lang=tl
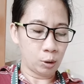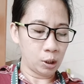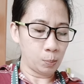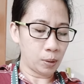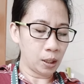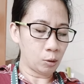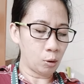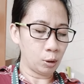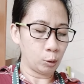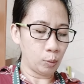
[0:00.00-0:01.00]
Spring
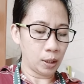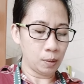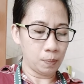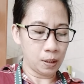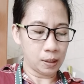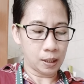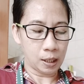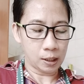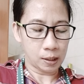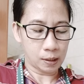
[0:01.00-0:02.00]
roll ang 20
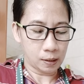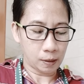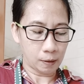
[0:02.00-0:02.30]
pieces.